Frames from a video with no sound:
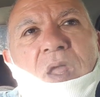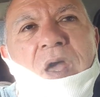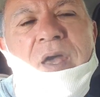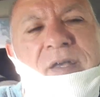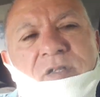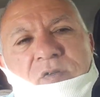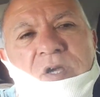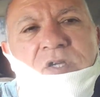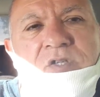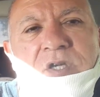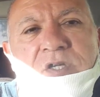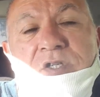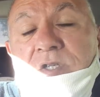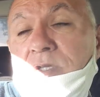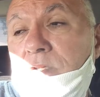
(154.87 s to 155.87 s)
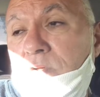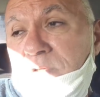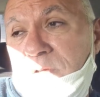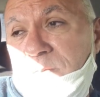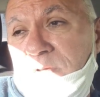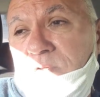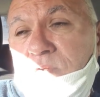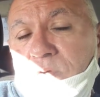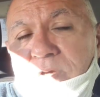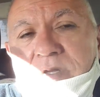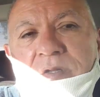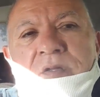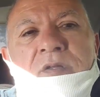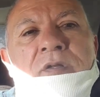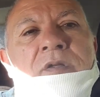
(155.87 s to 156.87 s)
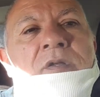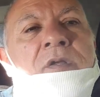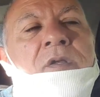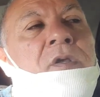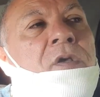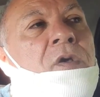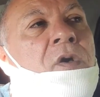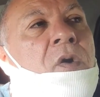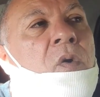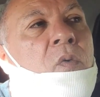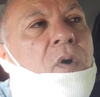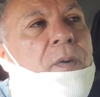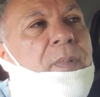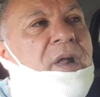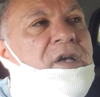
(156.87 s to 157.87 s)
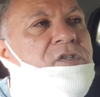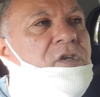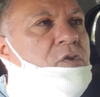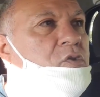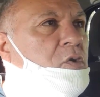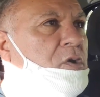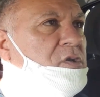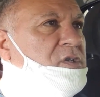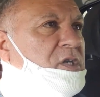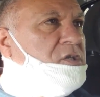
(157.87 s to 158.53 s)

É isso aí, gente. Que Deus abençoe. Um abraço a todos.